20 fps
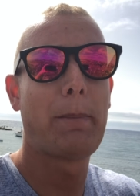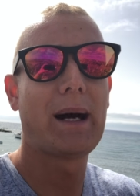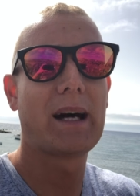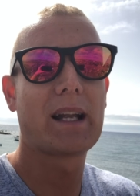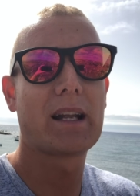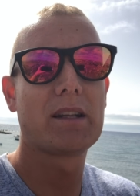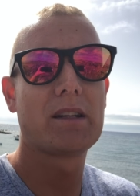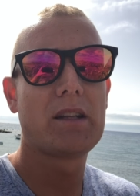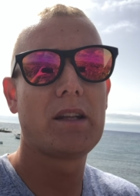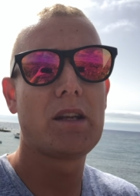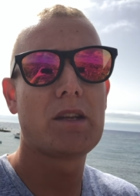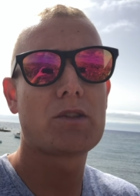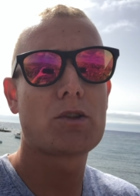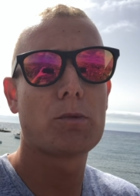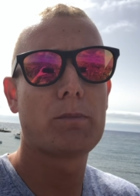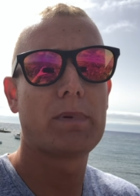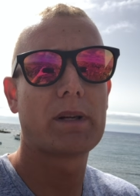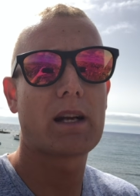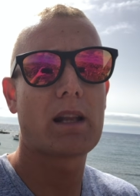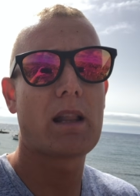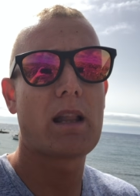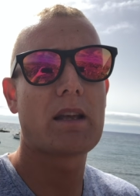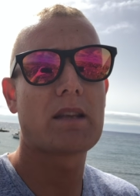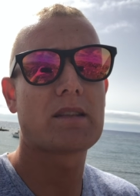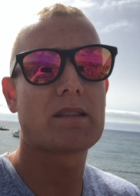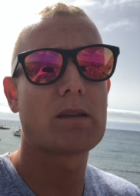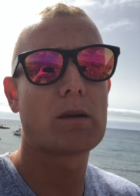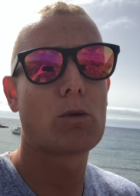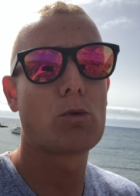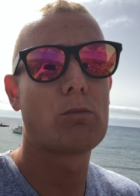paradiso per
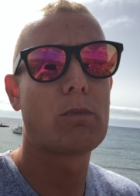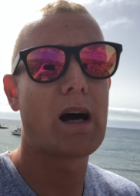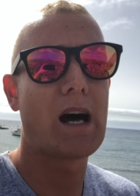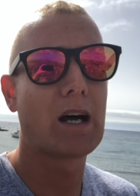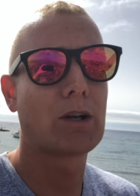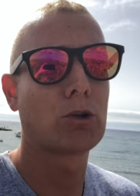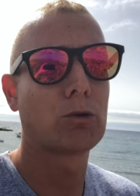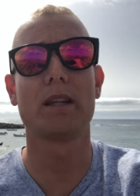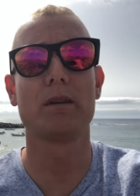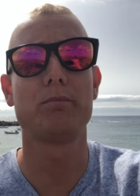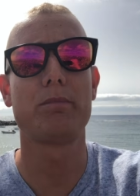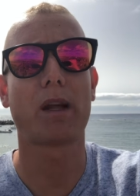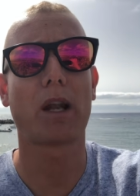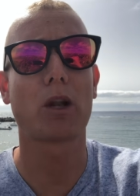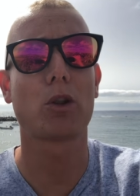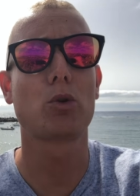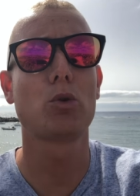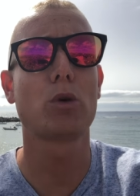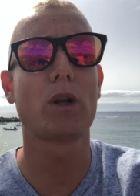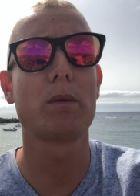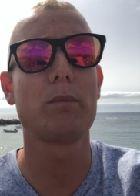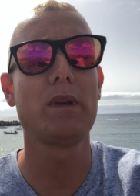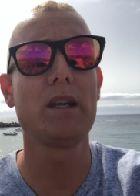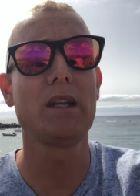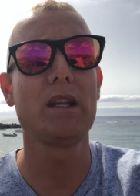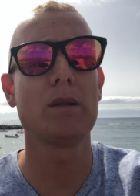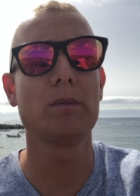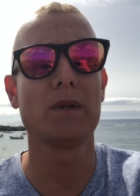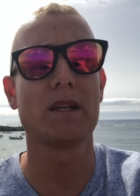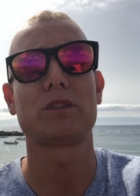l'essere umano. Temperature
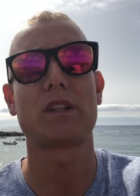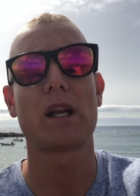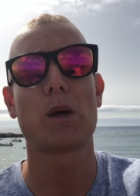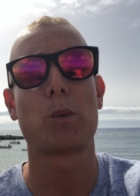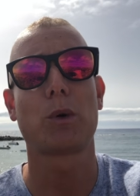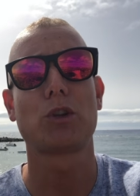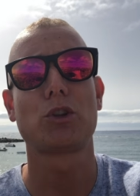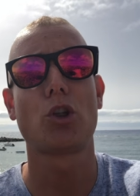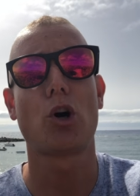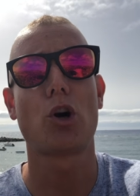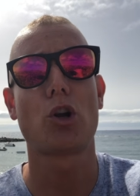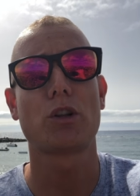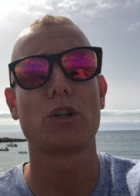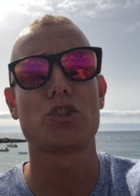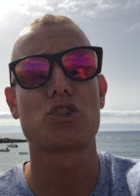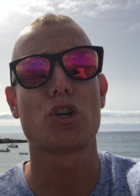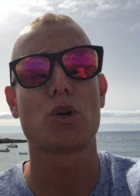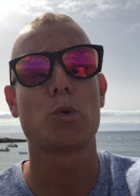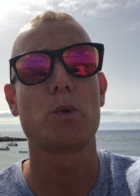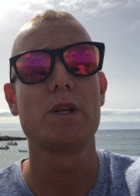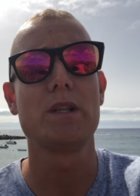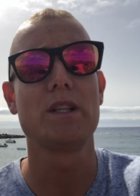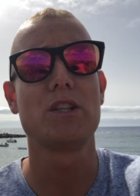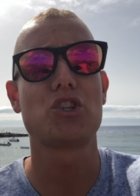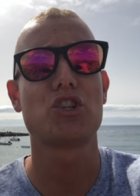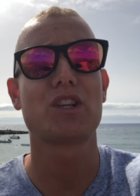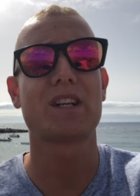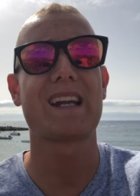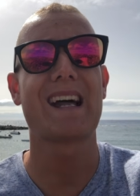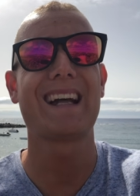minime tra i 14 e i
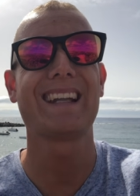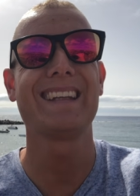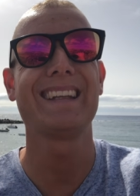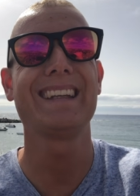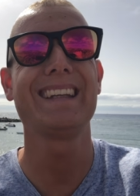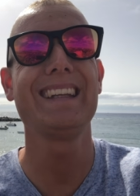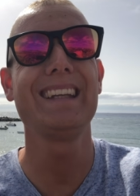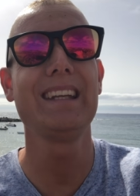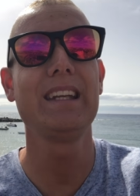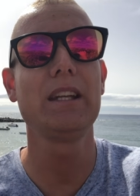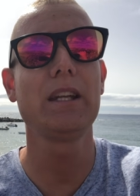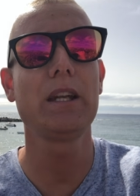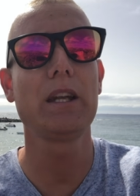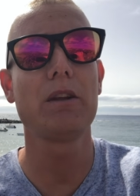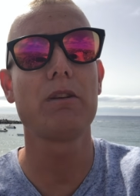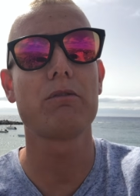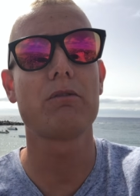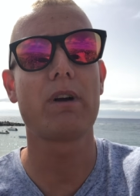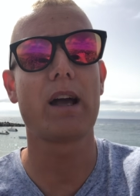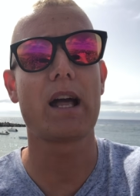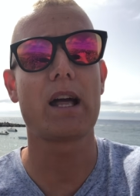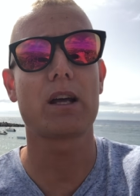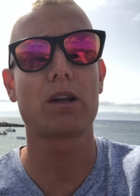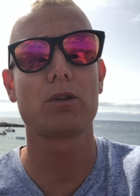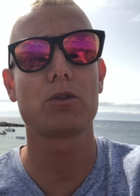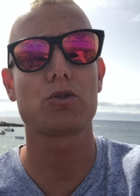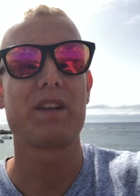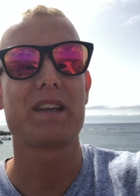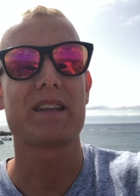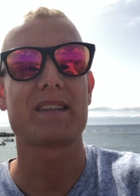15 gradi in
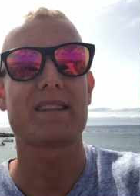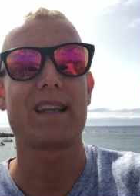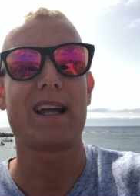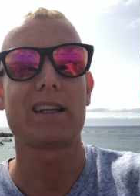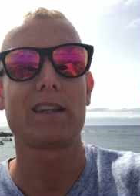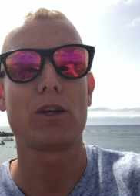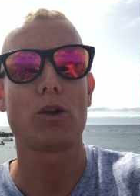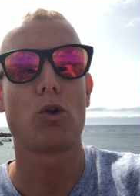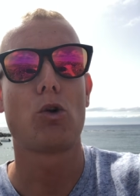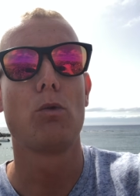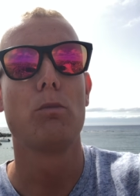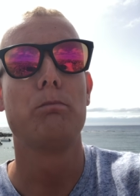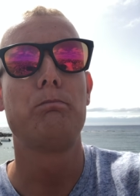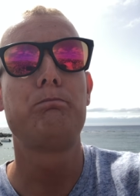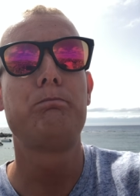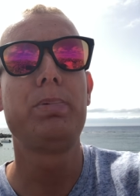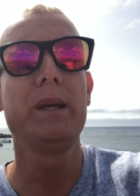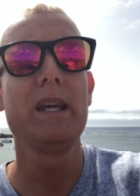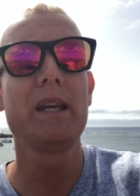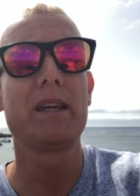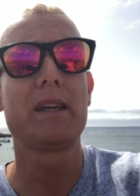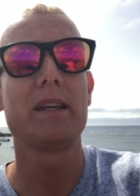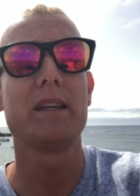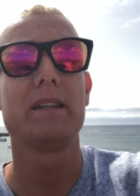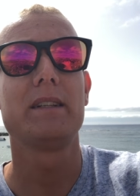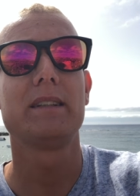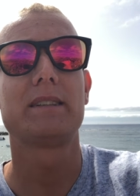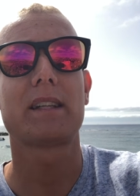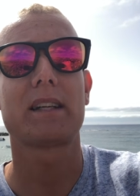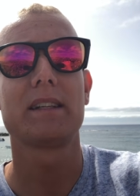inverno, in estate con picchi
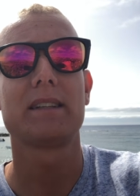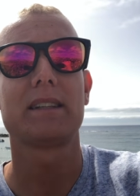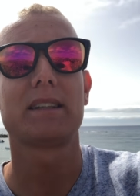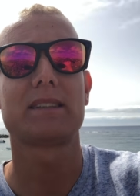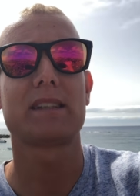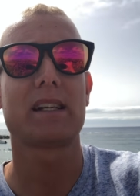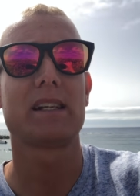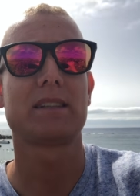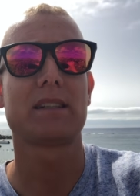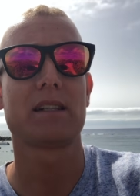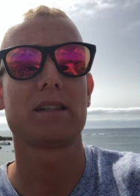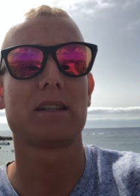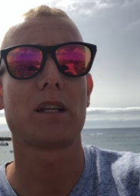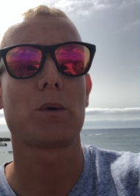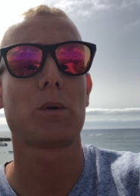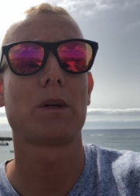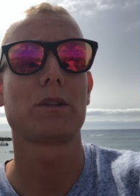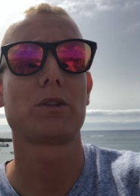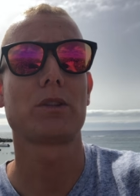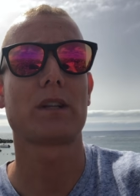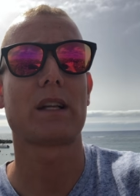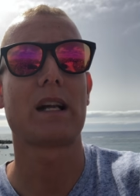di 33 33 34